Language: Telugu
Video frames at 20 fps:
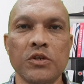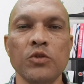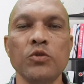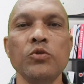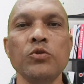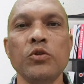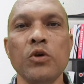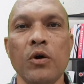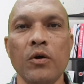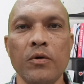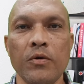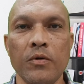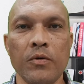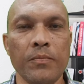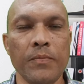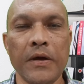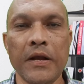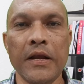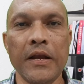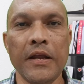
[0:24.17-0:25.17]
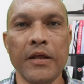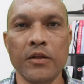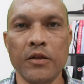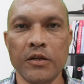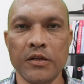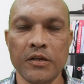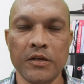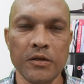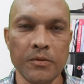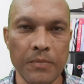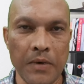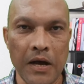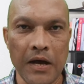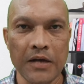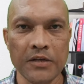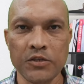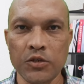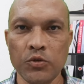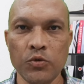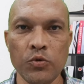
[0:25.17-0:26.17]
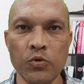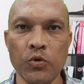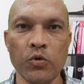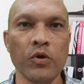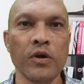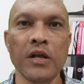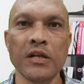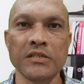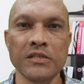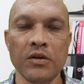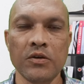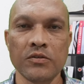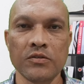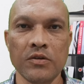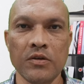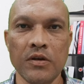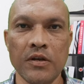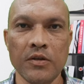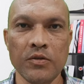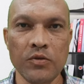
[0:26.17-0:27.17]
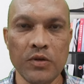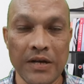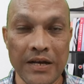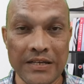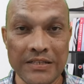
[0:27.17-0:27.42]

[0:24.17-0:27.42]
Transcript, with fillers: చదువుతో పని లేదు అంటే బాగా చదువుకుని ఉండాల్సిన అవసరం లేదు